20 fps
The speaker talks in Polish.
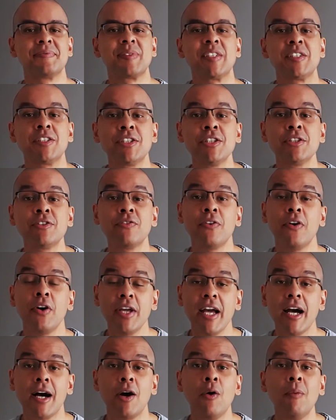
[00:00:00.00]
Jeśli
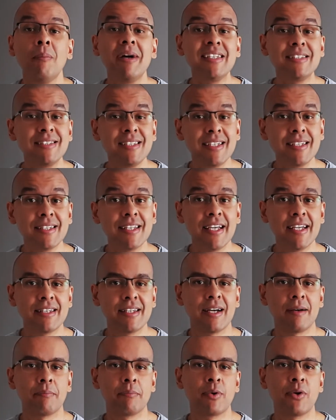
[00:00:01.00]
Twoja obecna
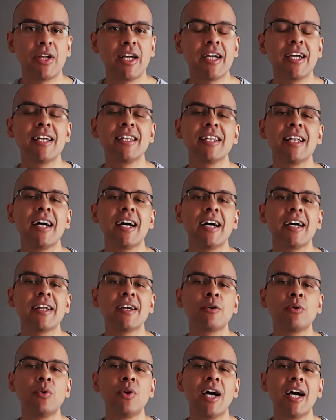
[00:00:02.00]
dieta polega na
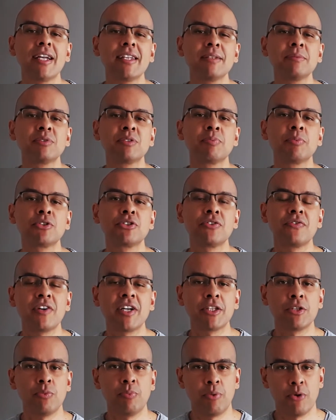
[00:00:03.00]
regularnym
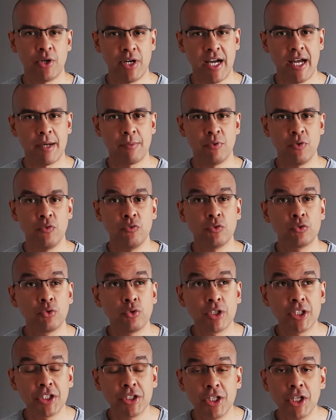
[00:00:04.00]
spożywaniu pokarmów,
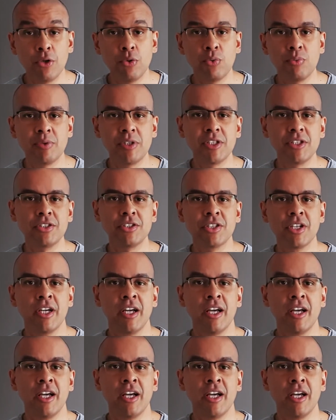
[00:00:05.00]
których nie lubisz,